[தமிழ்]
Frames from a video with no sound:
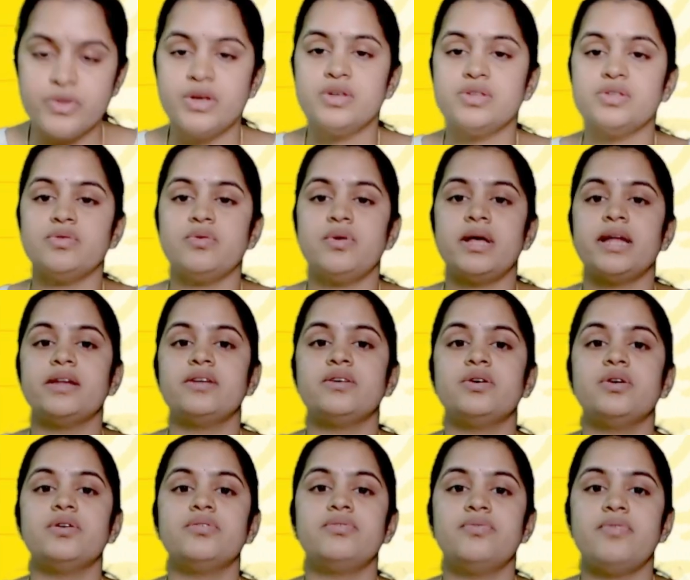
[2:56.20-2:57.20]
ஸோ வேன்
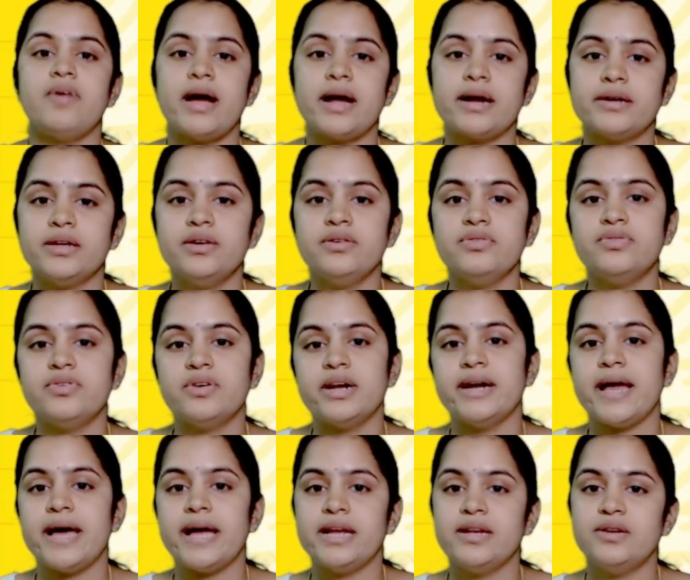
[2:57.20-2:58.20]
ஹோப் ஃபேக்டர் ஃபார் அ
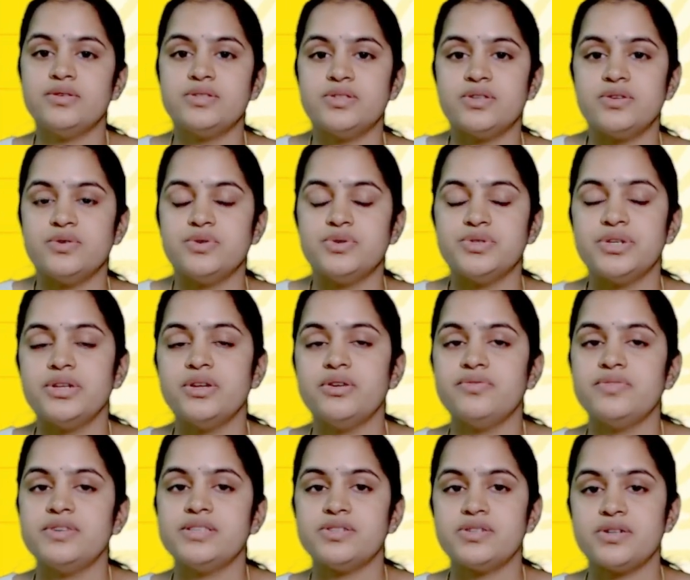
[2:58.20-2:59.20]
டைல்யூட் சொல்யூஷன்
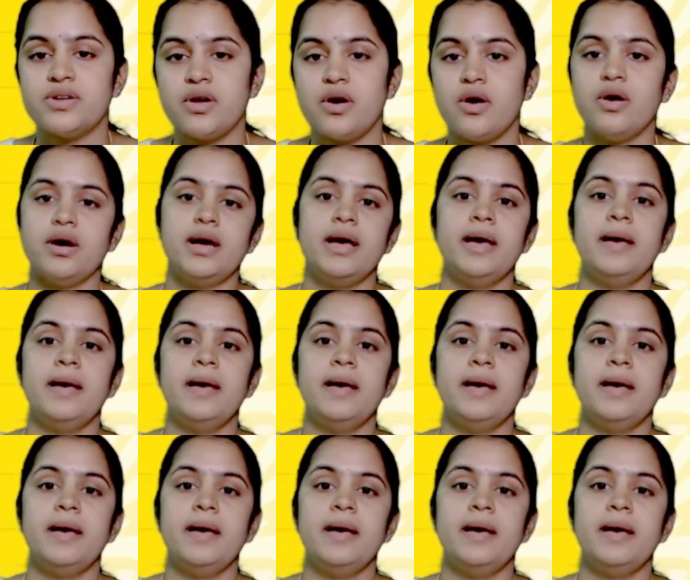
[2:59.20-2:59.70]
ஆஃப் எ ஸ்ட்ராங்